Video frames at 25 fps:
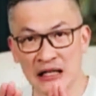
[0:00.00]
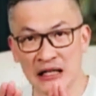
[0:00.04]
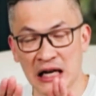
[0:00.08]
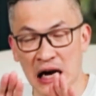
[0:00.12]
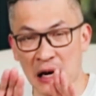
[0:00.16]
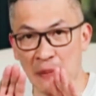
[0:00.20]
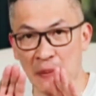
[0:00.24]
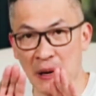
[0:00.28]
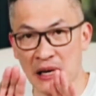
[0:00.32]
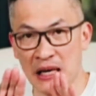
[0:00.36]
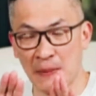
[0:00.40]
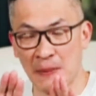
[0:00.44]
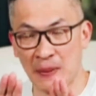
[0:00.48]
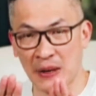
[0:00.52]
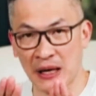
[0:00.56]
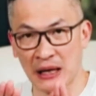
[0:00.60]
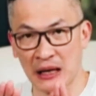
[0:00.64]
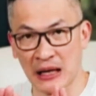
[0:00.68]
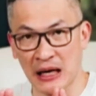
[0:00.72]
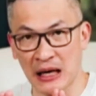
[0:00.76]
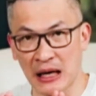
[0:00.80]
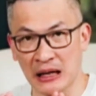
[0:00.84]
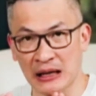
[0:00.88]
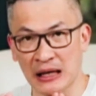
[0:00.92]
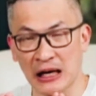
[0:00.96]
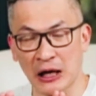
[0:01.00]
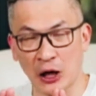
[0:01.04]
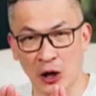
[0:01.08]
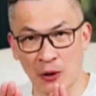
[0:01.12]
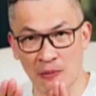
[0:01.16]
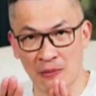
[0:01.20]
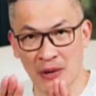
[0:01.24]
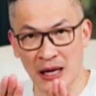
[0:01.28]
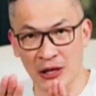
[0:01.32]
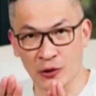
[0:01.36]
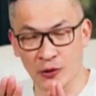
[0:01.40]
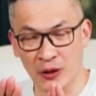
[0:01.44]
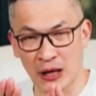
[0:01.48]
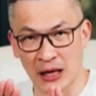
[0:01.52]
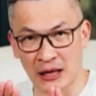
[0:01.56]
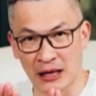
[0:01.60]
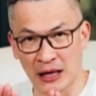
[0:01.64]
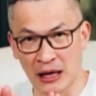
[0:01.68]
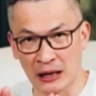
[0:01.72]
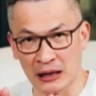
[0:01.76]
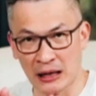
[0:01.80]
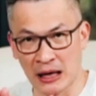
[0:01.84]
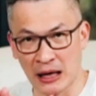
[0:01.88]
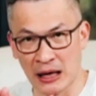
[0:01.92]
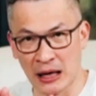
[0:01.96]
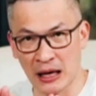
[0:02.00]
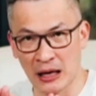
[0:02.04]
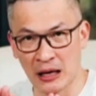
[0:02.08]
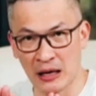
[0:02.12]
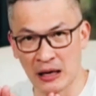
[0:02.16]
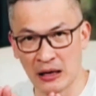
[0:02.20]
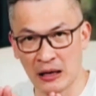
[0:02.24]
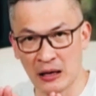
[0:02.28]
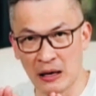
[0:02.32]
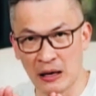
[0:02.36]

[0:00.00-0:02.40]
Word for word: jangan banyak berkata-kata kalau masuk hadirat Allah,